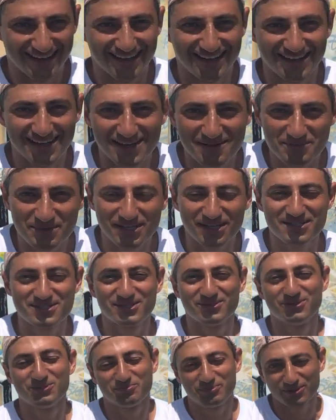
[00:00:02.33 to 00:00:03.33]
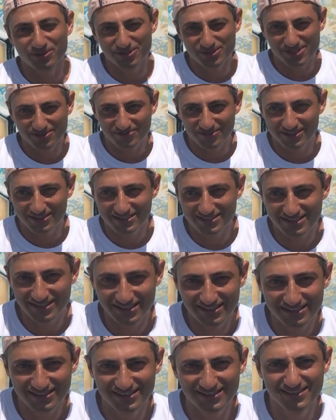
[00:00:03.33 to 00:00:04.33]
А, меня зовут Погосов
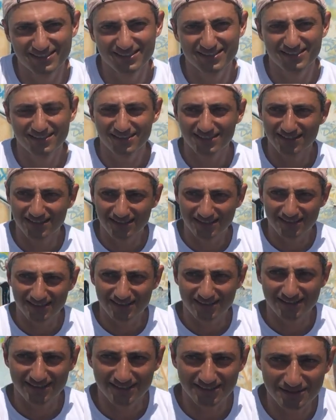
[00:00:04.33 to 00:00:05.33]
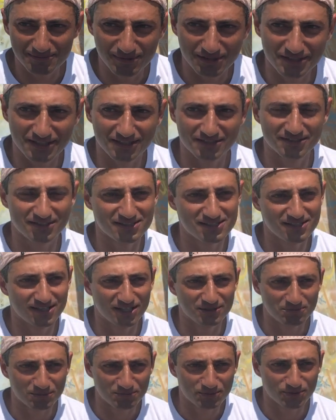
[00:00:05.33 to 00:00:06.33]
Алексей, а, либо некоторые
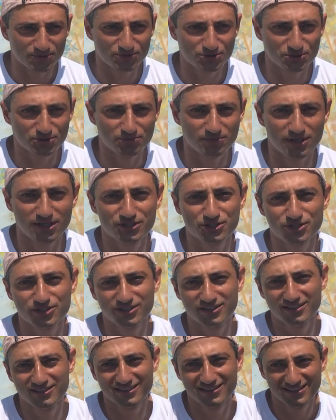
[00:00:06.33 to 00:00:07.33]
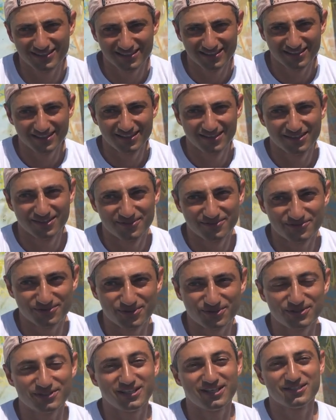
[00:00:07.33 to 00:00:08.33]
знают по прозвищу Баджо.
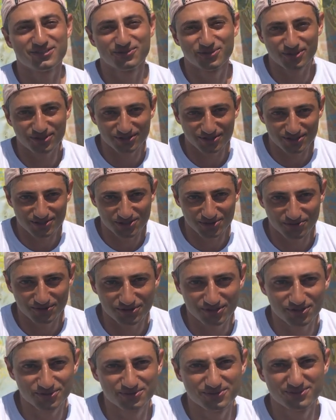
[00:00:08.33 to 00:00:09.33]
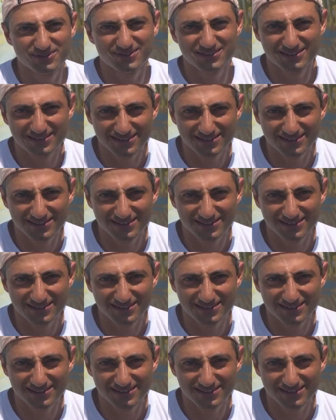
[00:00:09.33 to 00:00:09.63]
Вот, я из города Ростова-на-Дону.